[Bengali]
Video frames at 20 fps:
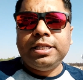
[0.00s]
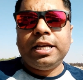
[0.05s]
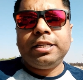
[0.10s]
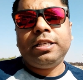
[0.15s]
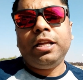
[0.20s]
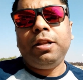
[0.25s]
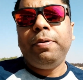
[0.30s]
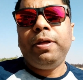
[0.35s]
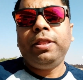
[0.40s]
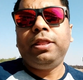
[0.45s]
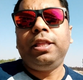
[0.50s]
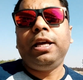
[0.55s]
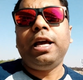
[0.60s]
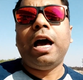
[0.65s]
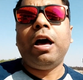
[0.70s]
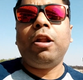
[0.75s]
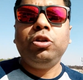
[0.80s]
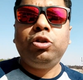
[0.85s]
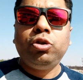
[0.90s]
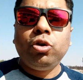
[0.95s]
জয়সালমের থেকে
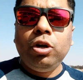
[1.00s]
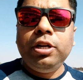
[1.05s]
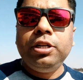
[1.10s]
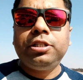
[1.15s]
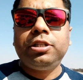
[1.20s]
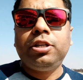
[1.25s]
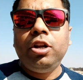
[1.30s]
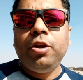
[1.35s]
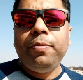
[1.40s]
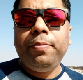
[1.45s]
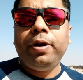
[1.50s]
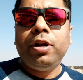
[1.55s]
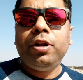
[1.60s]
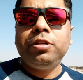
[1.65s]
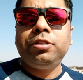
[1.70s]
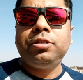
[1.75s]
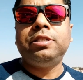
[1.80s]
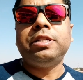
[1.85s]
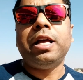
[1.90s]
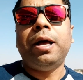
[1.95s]
আরও চল্লিশ কিলোমিটার
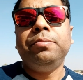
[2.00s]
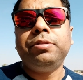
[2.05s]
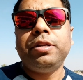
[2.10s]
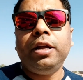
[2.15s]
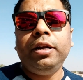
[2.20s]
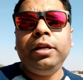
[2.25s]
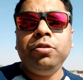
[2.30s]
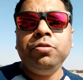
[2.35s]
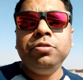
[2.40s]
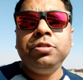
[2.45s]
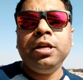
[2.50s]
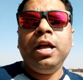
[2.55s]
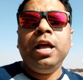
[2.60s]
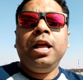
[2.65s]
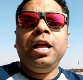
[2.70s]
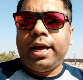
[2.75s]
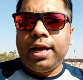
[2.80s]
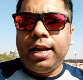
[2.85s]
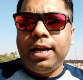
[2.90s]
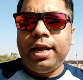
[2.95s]
হচ্ছে স্যামস্যান্ডিউস
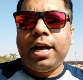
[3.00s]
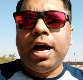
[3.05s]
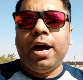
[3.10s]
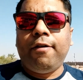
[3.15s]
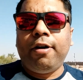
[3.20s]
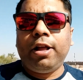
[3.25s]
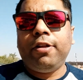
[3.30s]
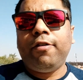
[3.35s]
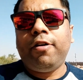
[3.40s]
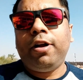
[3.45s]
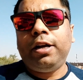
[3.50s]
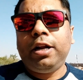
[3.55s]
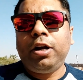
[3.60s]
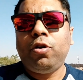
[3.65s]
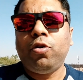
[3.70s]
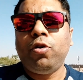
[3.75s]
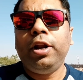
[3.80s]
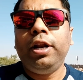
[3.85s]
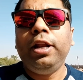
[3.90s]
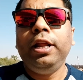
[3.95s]
এখানে খাওয়া দাওয়াটা
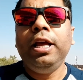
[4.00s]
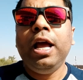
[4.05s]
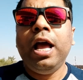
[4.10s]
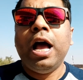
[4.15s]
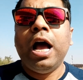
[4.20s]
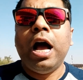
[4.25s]
করে নিই